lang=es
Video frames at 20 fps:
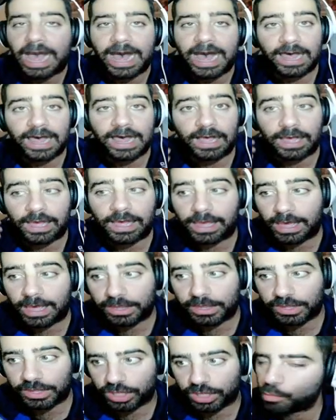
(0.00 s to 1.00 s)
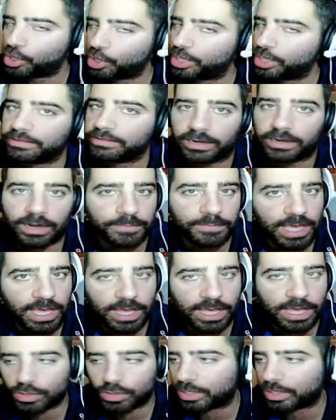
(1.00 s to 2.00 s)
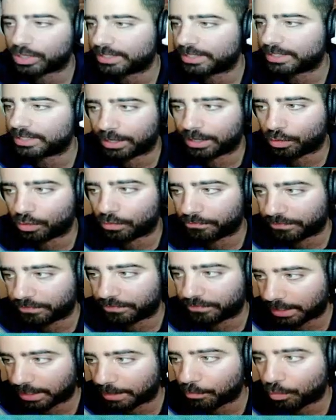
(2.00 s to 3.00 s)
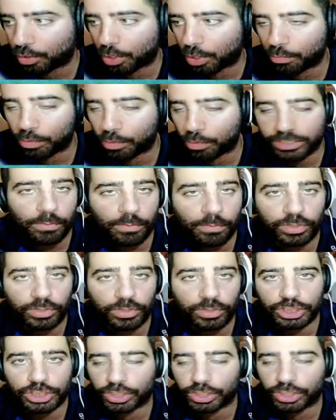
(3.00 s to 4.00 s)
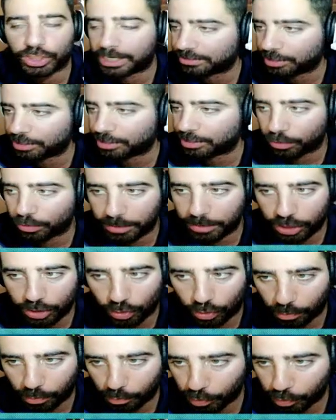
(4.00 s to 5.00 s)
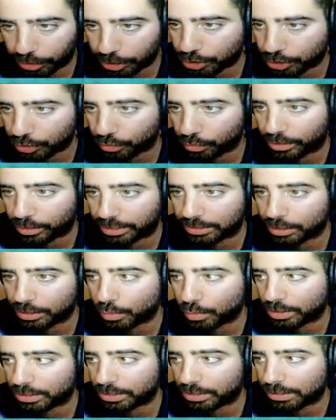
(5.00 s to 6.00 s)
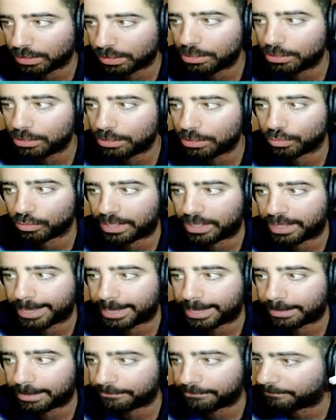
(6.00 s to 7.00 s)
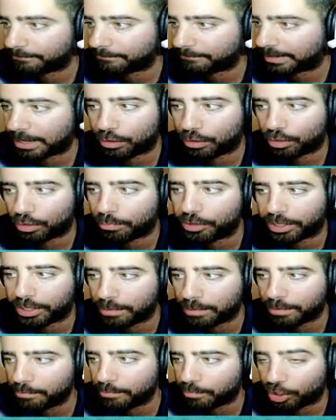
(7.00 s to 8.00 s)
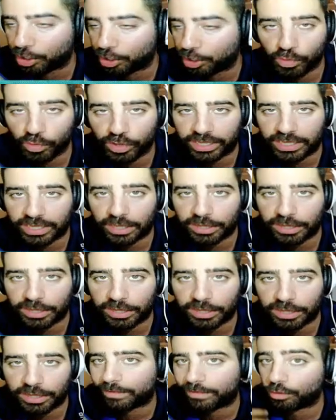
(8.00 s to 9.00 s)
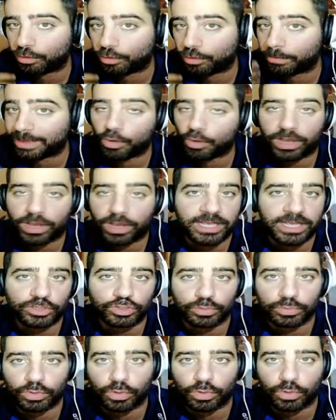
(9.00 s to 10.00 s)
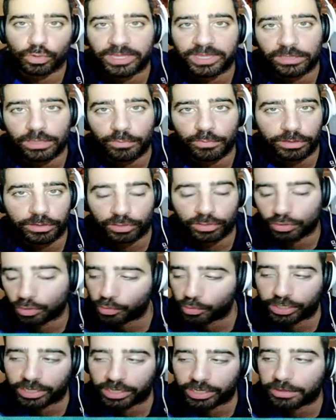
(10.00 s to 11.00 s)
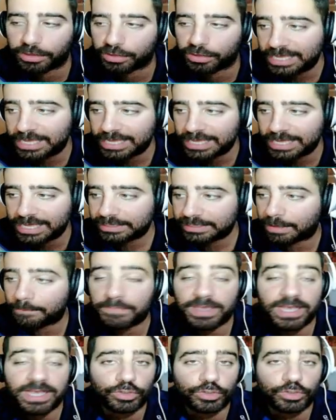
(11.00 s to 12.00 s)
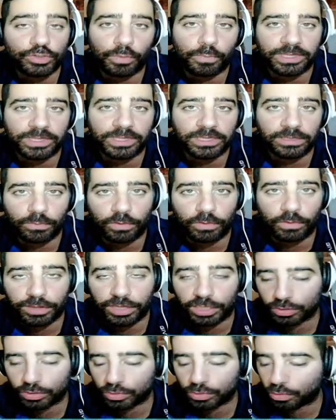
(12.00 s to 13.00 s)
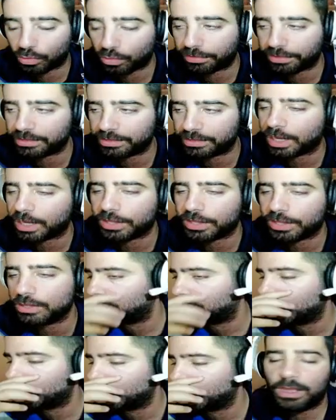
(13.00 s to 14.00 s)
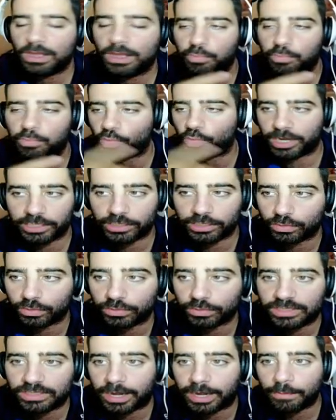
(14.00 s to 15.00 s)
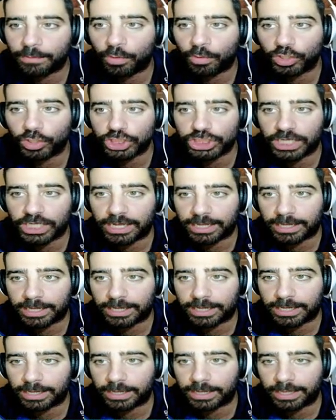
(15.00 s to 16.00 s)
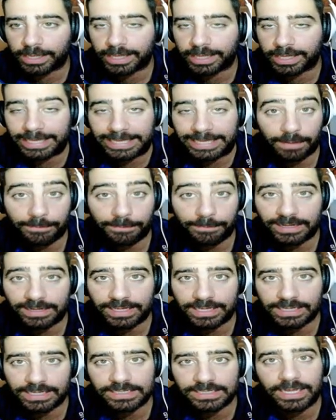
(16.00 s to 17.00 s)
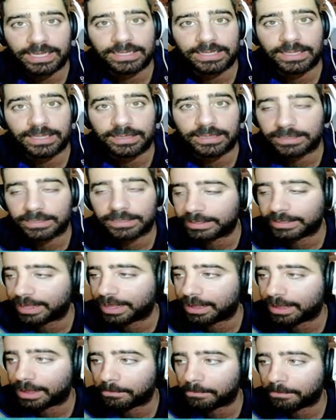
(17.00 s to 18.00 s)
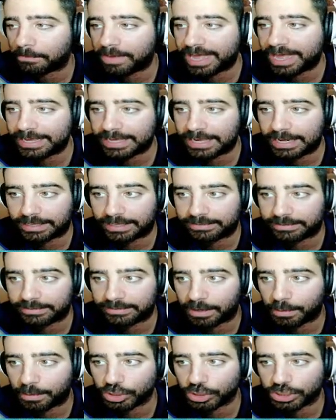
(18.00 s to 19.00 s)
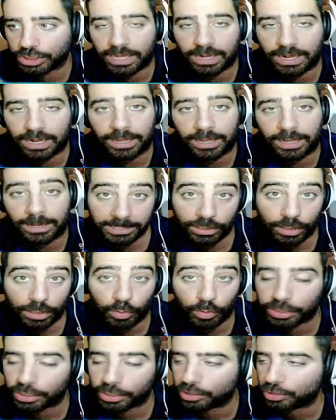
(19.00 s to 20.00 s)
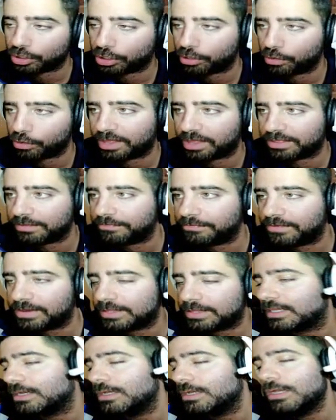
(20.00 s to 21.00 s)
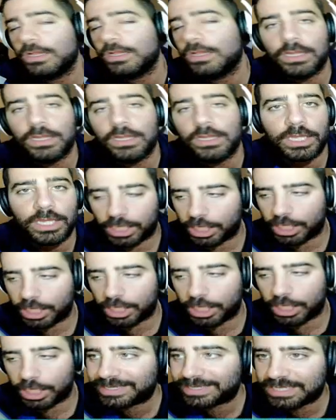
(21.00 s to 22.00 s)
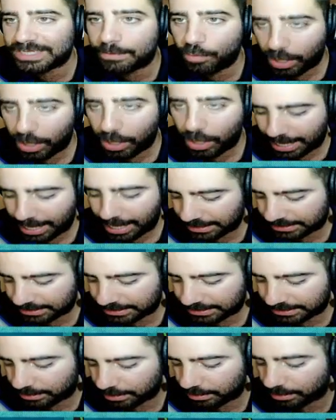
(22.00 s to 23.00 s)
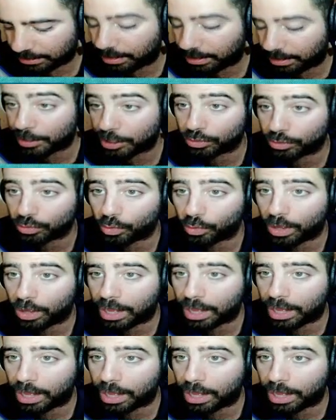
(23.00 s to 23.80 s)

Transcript: Ah, hacemos entrenamiento hasta que nos fijemos, como ya hemos dicho en el anterior vídeo, y lo hemos dicho durante todo este vídeo, a fijarnos, por ejemplo, en comunicación, cuando veamos que haya subido un 20% de comunicación, también ha subido un 20% concentración. Pues listo, tenemos ya esa parte, esas estadísticas blancas, las tenemos ya el 20% que nos hace falta. Y nos pasamos al siguiente entrenamiento.